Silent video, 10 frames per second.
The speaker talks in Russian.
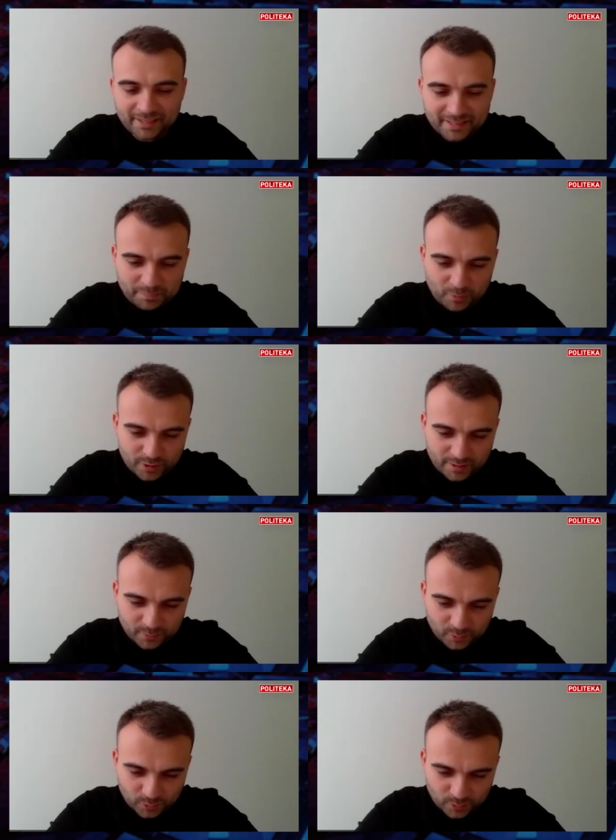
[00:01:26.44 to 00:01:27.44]
давайте
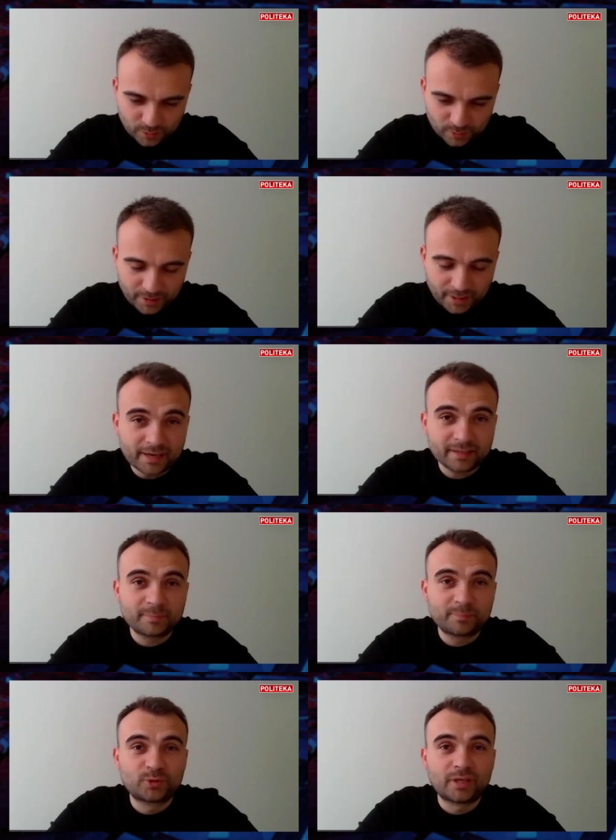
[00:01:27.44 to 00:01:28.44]
спросим у
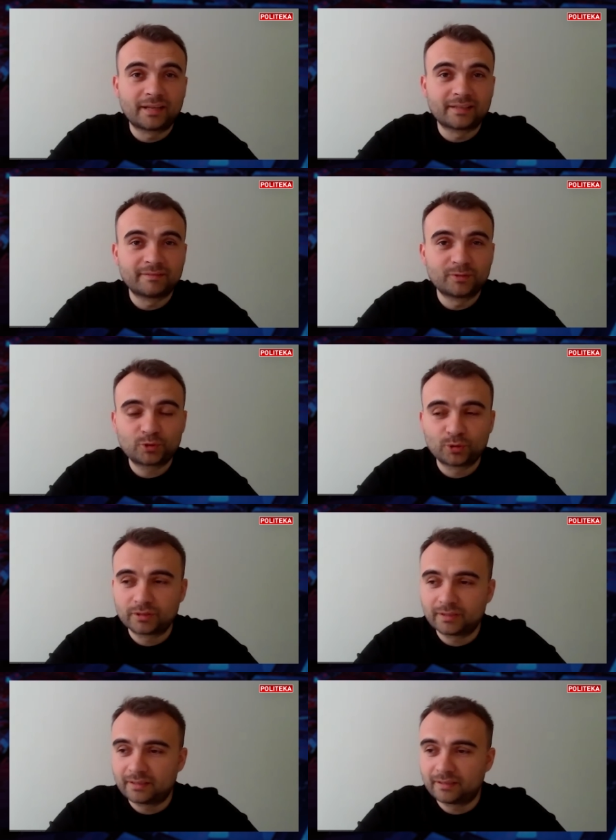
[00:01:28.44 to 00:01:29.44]
Кирилла Буданова. Вот
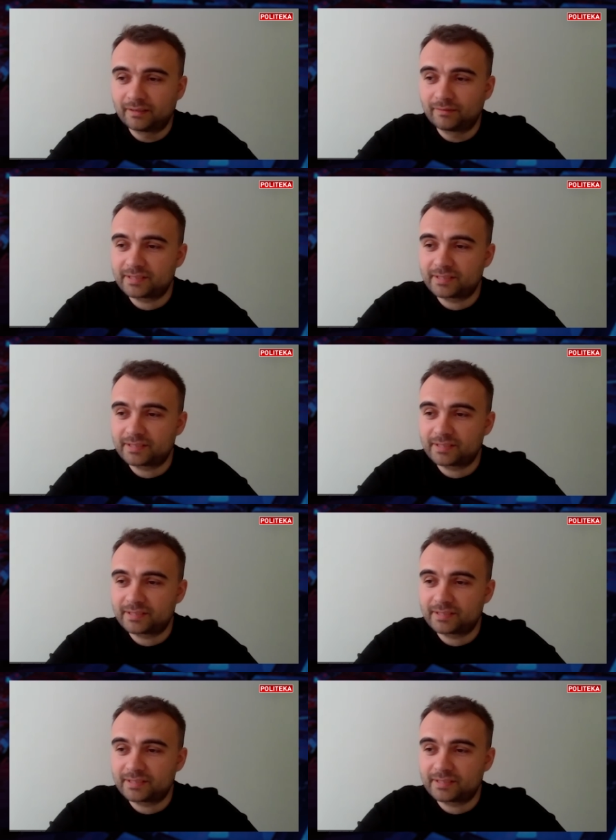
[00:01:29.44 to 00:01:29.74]
он э,